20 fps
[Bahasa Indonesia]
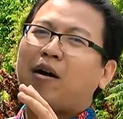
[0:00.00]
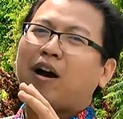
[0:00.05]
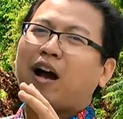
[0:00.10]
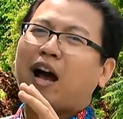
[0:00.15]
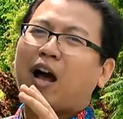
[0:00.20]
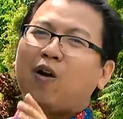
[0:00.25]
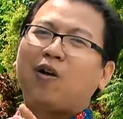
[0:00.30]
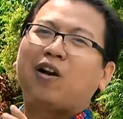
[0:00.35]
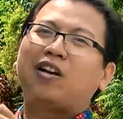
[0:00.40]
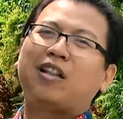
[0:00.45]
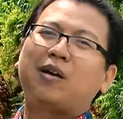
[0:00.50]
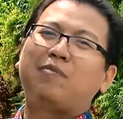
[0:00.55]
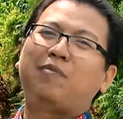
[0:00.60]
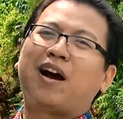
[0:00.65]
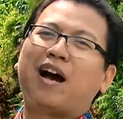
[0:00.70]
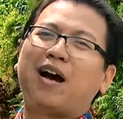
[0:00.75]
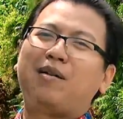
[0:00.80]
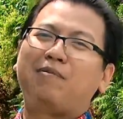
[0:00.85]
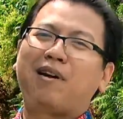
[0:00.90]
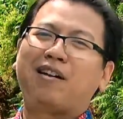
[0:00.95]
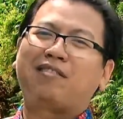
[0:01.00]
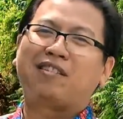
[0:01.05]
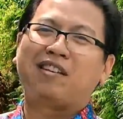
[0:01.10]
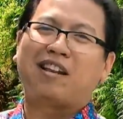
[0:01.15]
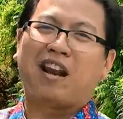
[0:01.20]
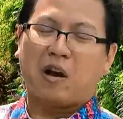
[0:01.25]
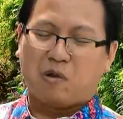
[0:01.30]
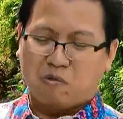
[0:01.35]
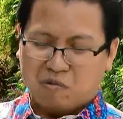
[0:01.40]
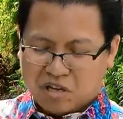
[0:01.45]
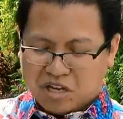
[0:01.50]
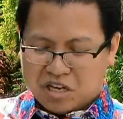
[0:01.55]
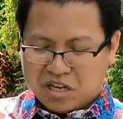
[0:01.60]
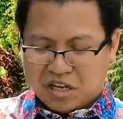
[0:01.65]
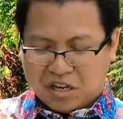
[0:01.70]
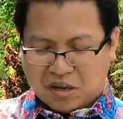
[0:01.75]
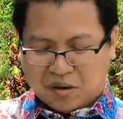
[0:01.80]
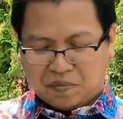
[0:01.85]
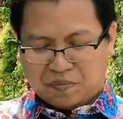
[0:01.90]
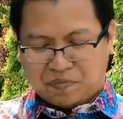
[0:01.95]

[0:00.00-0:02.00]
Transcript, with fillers: Kalau kita mengamati lagu ini